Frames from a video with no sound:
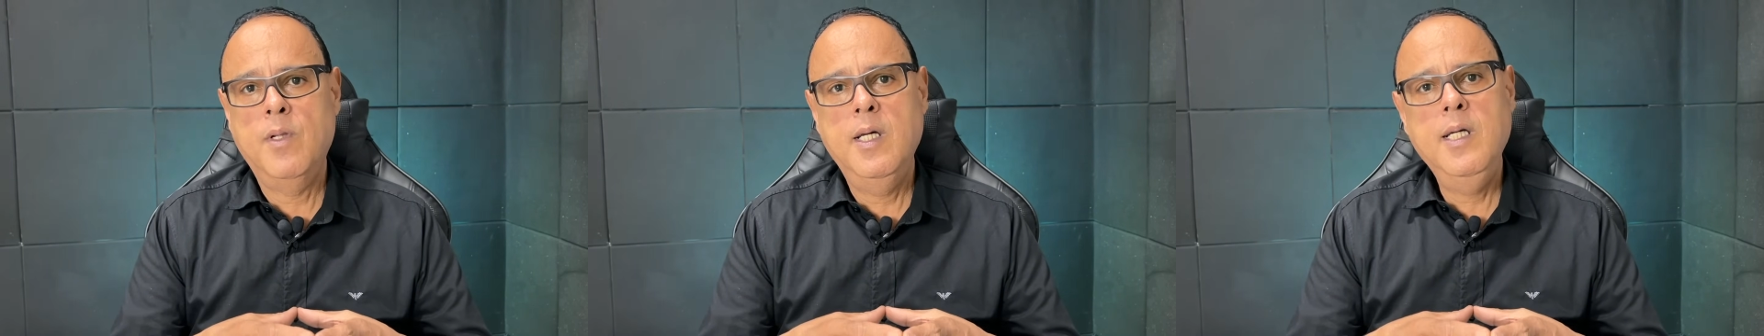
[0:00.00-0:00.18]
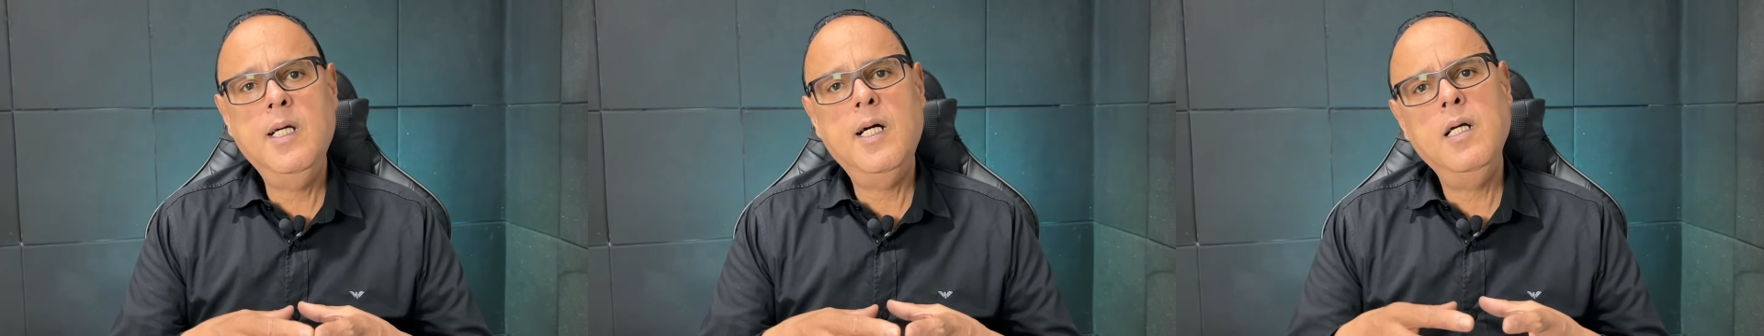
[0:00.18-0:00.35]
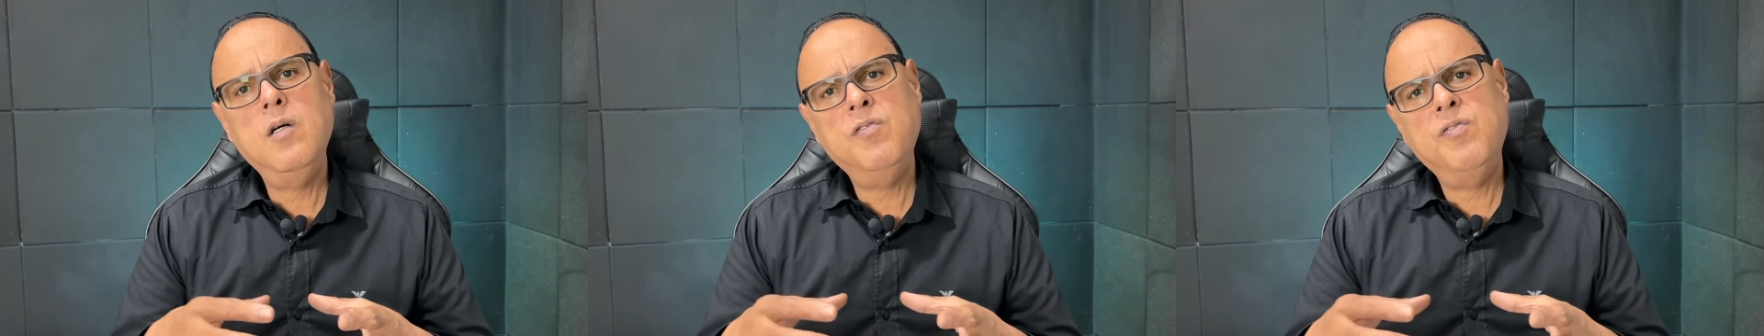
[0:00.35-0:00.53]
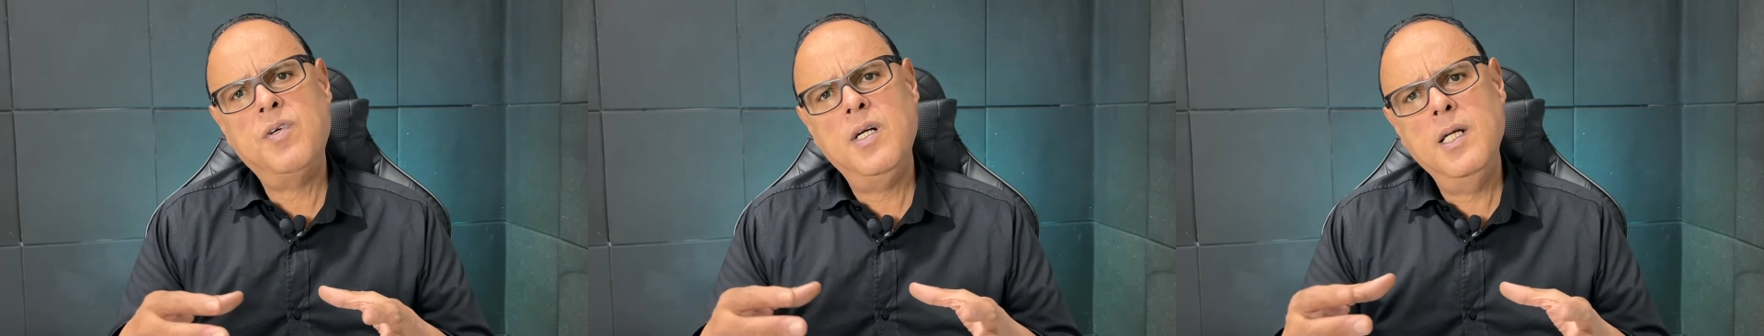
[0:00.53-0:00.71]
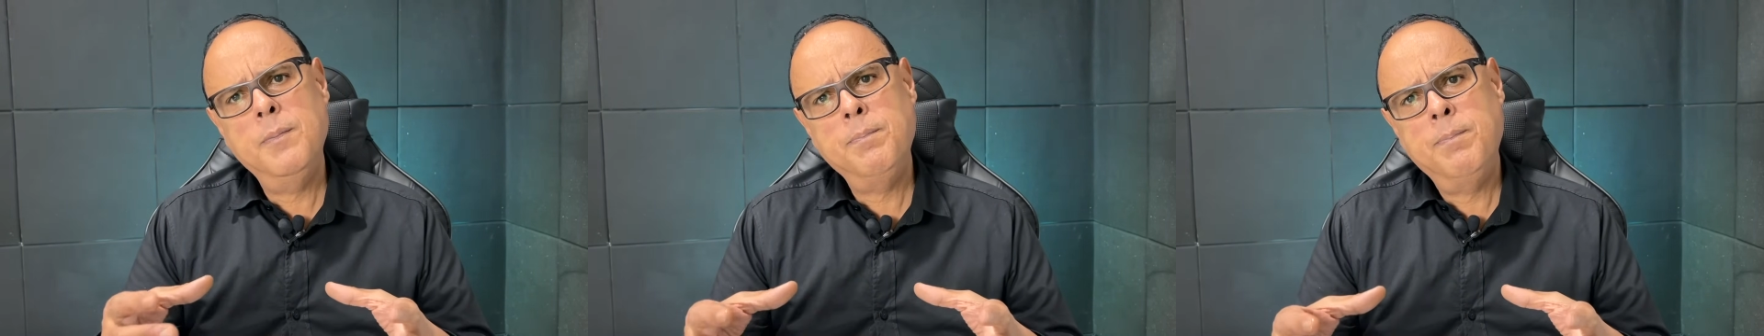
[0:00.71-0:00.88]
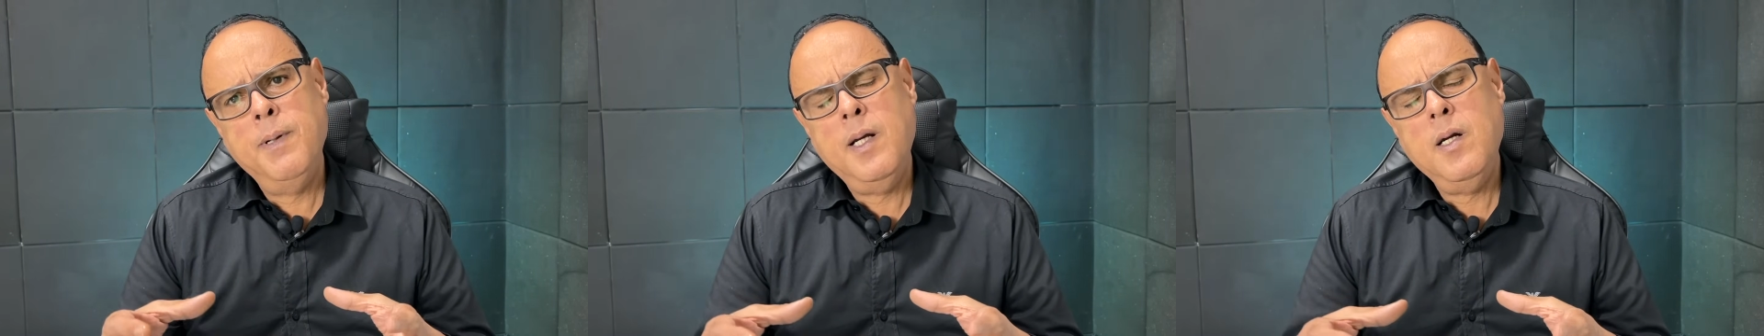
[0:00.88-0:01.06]
E aí eu falei,
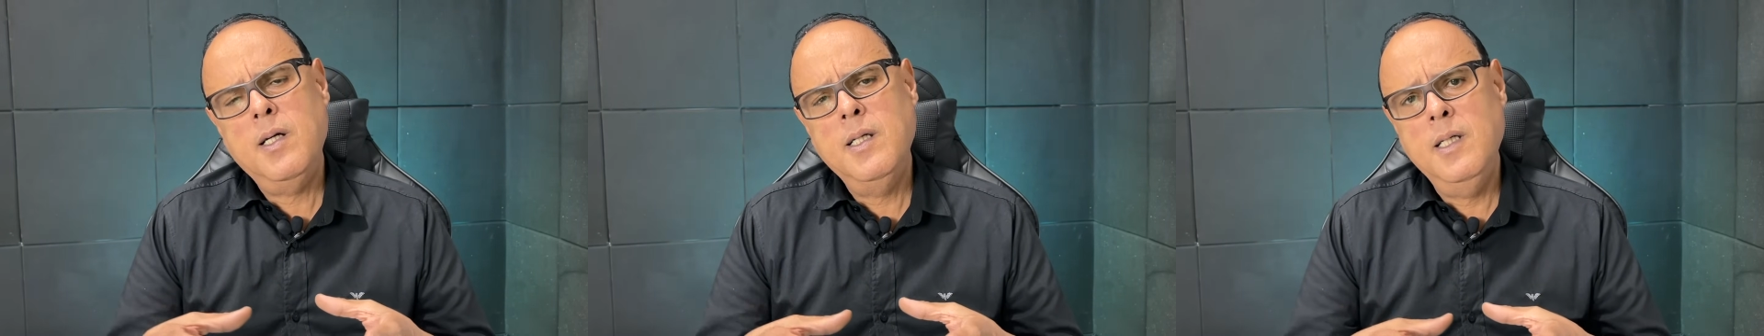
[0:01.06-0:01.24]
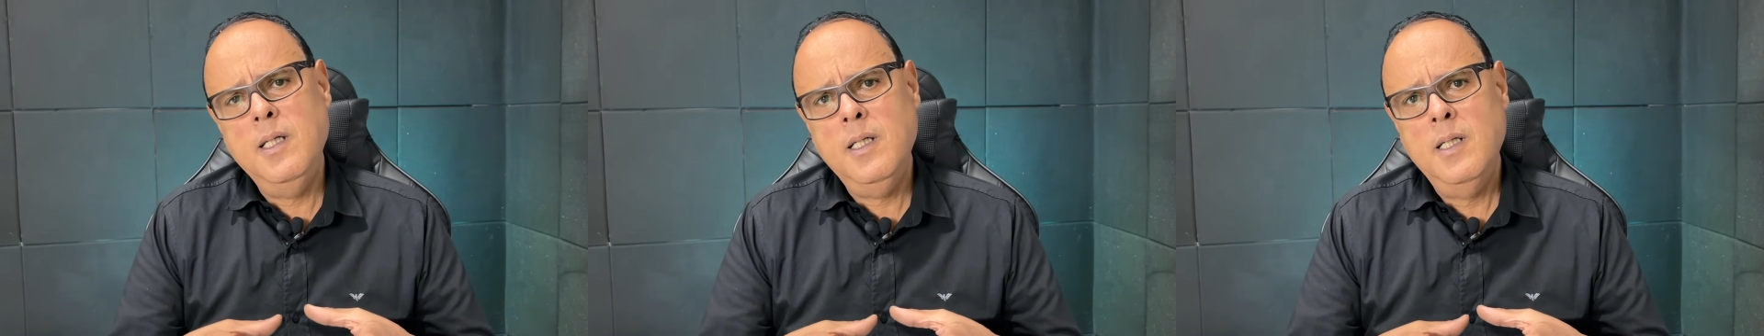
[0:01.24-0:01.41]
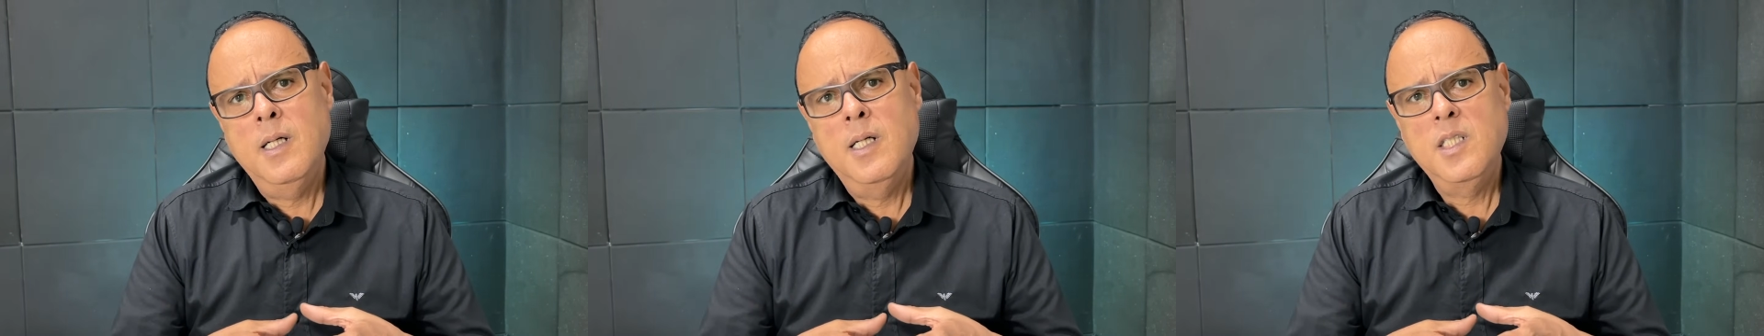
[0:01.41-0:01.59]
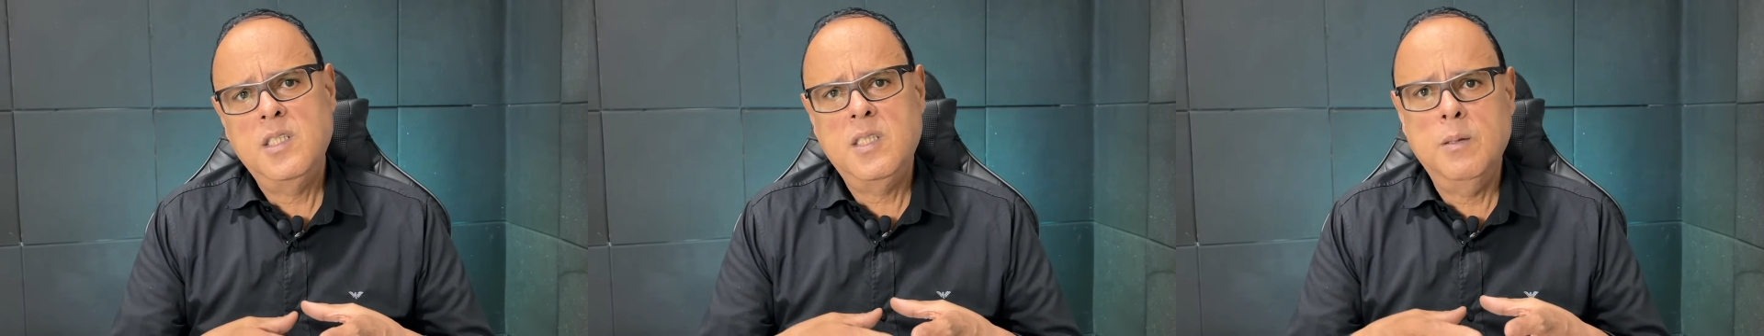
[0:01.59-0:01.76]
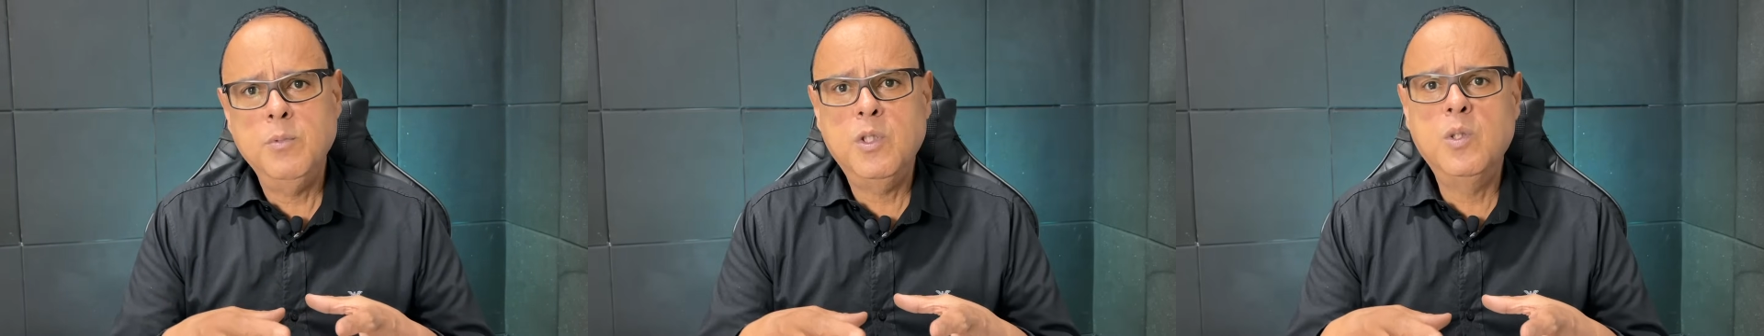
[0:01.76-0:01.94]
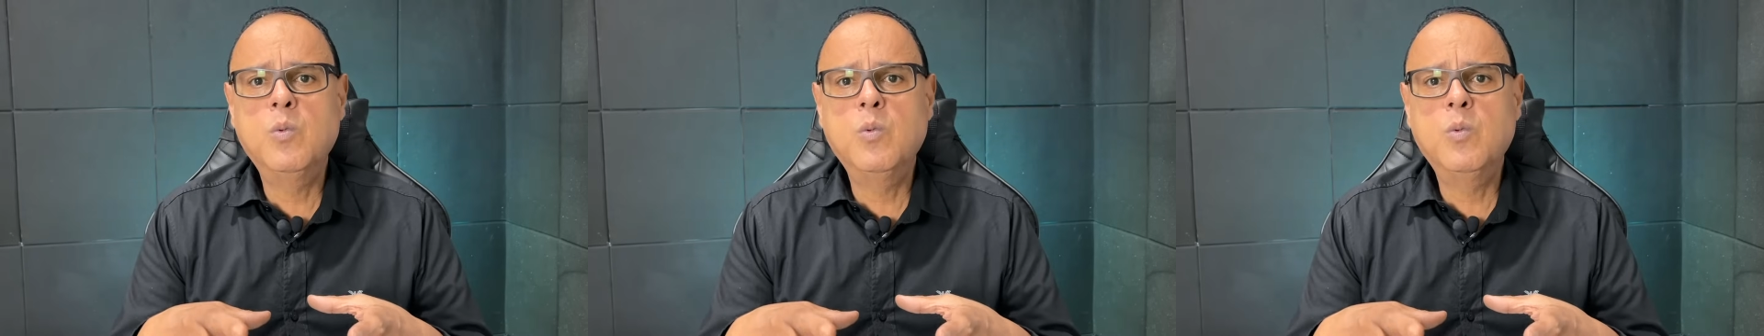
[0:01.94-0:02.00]
peraí, estamos